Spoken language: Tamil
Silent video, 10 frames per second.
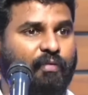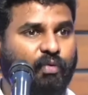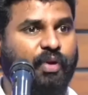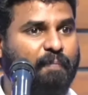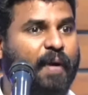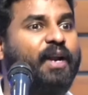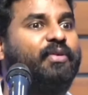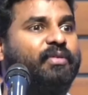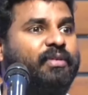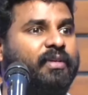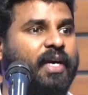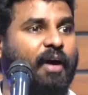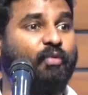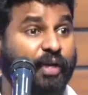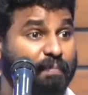அவனுடைய பணம்
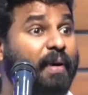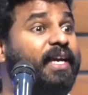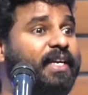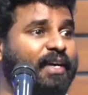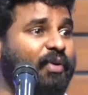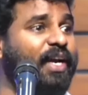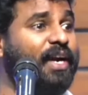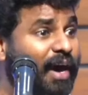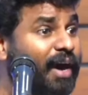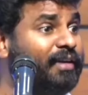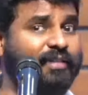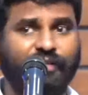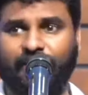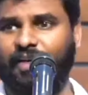அவனுடைய பைக்கு அவனுடைய காரு